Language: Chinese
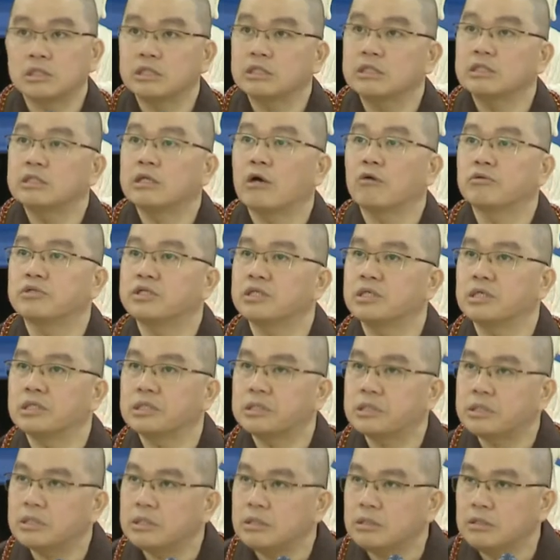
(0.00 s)
知道这个
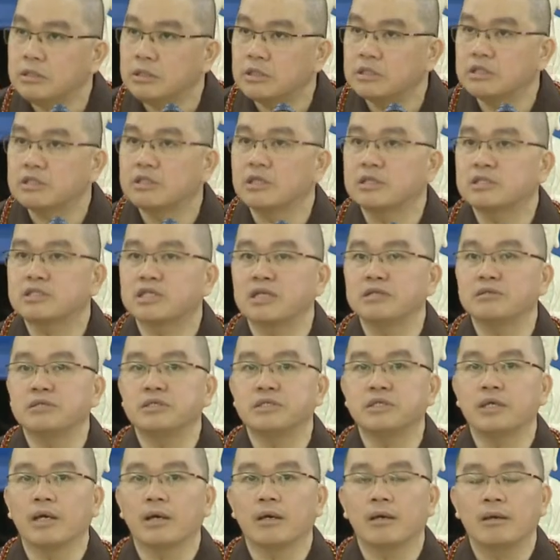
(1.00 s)
事实的
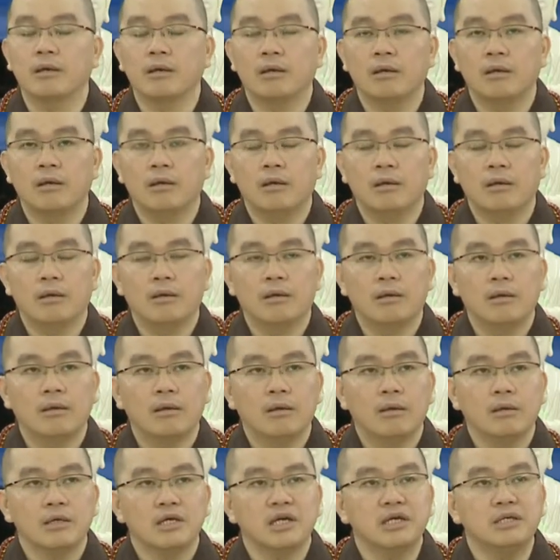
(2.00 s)
真相，
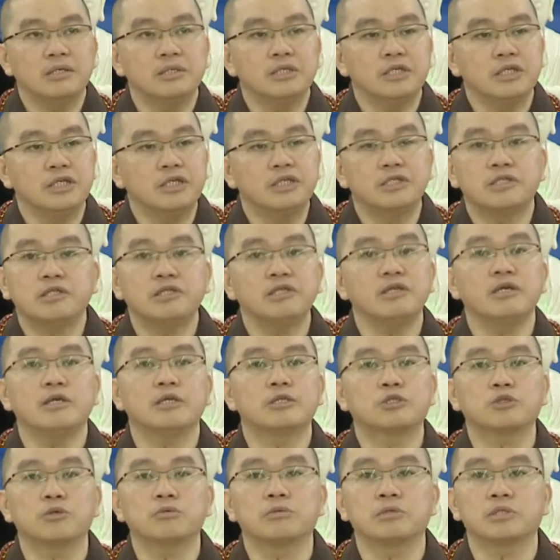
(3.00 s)
跟一
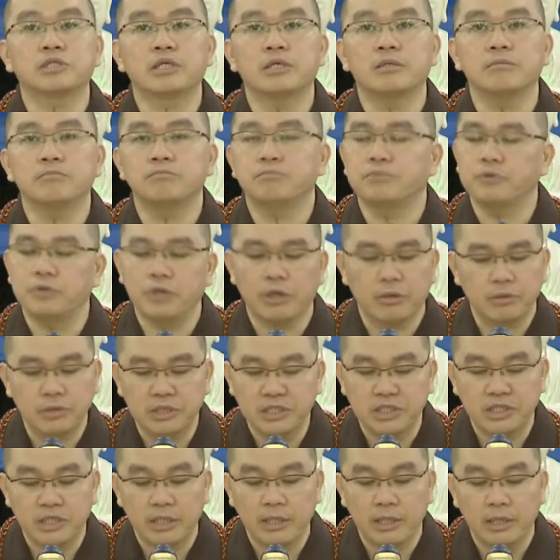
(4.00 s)
切众生不要
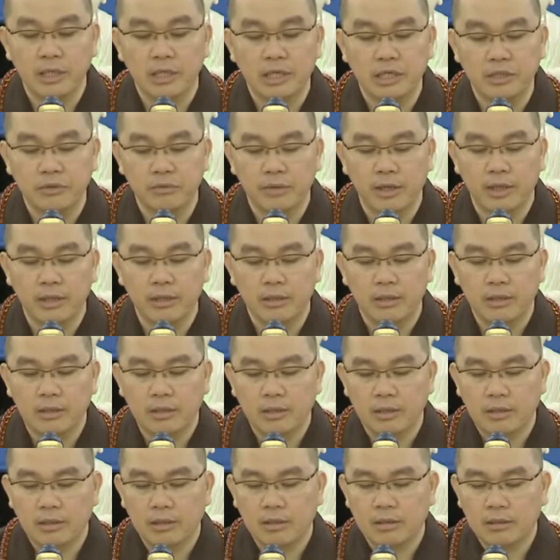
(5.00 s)
结恶缘。
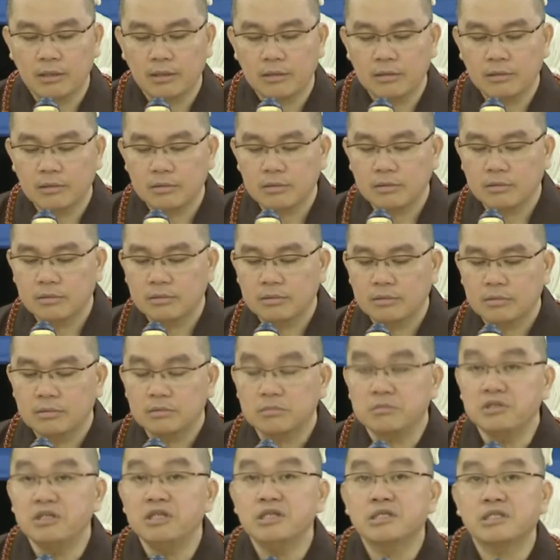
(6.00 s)

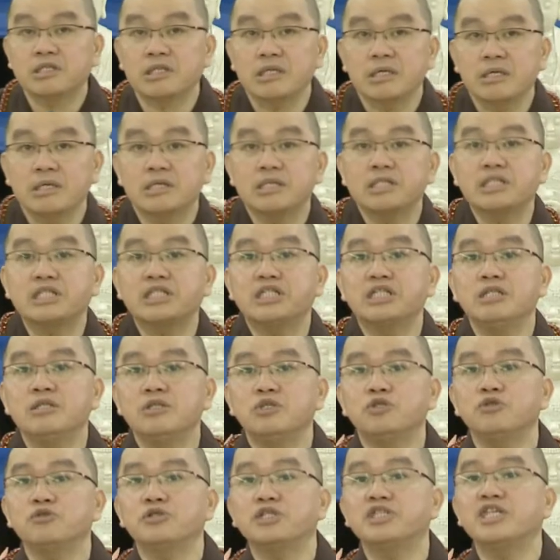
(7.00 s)
你整个
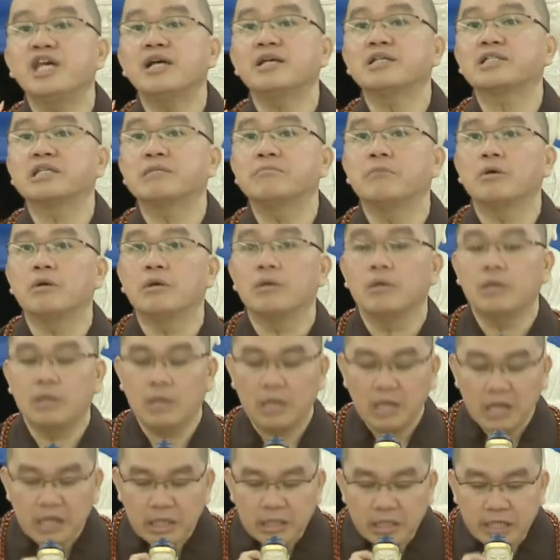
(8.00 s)
心就像什么
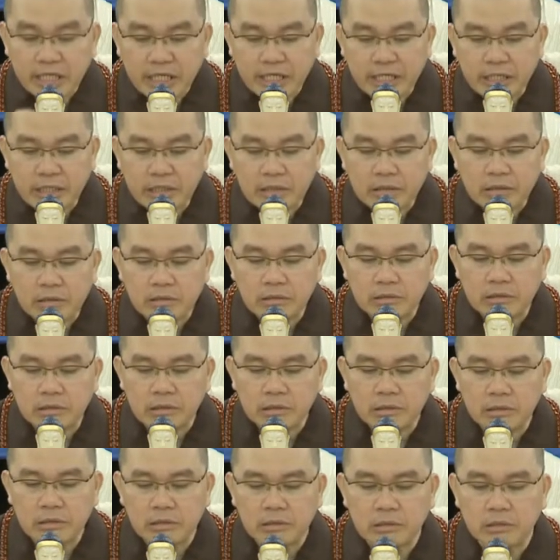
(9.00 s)
丽
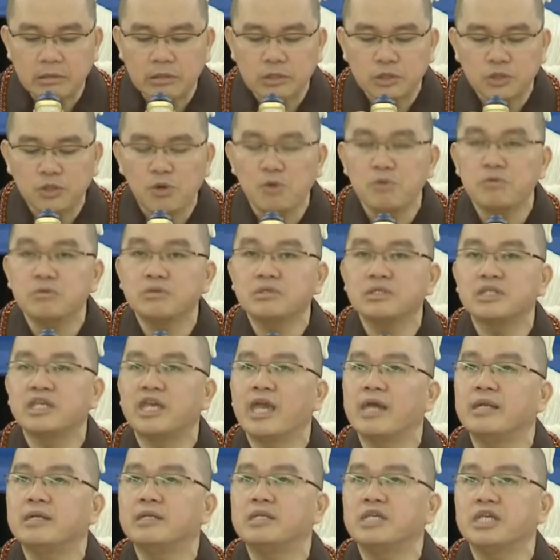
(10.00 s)
日中
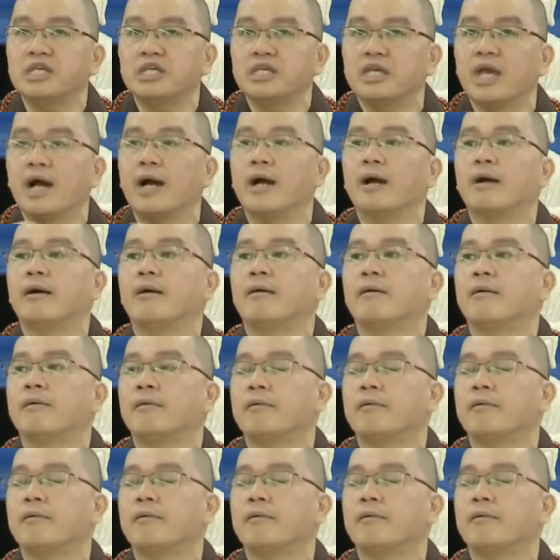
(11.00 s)
天一样，